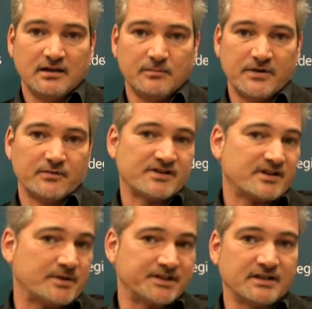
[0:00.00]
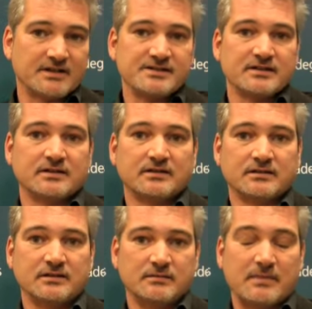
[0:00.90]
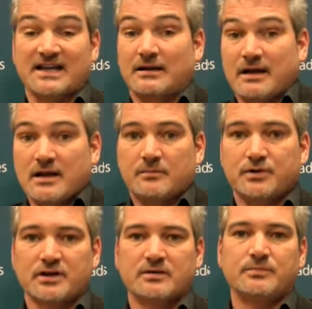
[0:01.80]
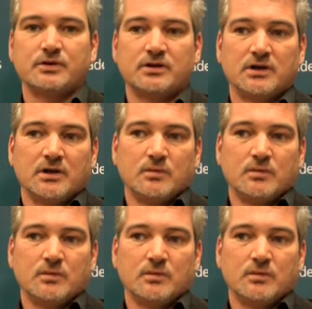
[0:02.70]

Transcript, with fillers: en vez de unas zapatillas de marca blanca, por ejemplo,